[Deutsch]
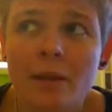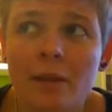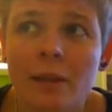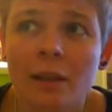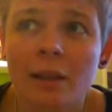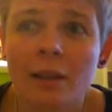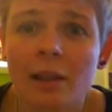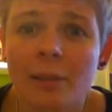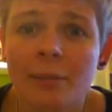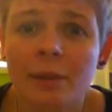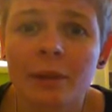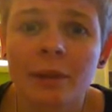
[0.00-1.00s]
Dann
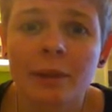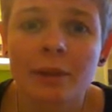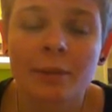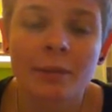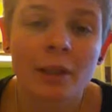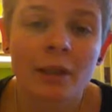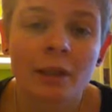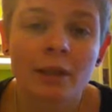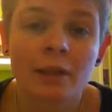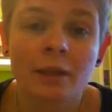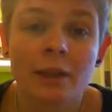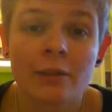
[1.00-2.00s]
habe ich mir
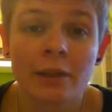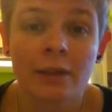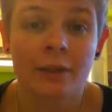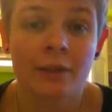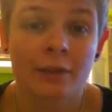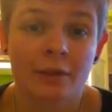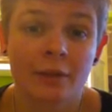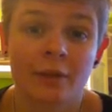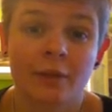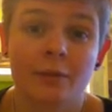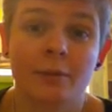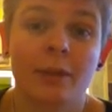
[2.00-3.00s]
eine
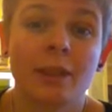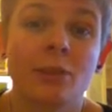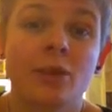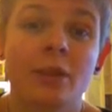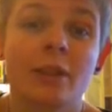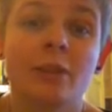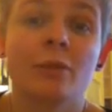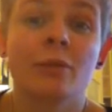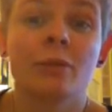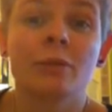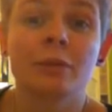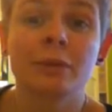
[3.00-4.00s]
erweiterte Meldebescheinigung
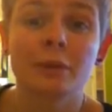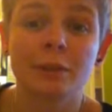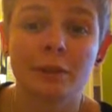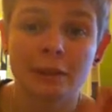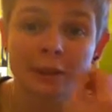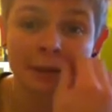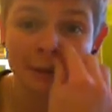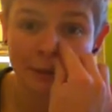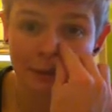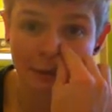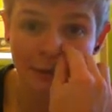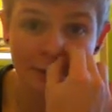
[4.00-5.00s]
geholt.
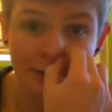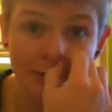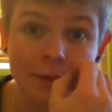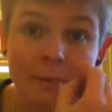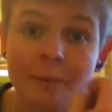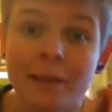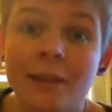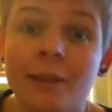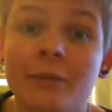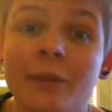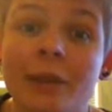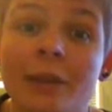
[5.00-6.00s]
Ist im
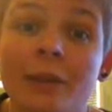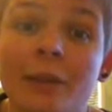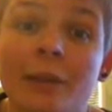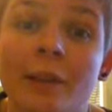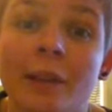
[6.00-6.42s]
Endeffekt das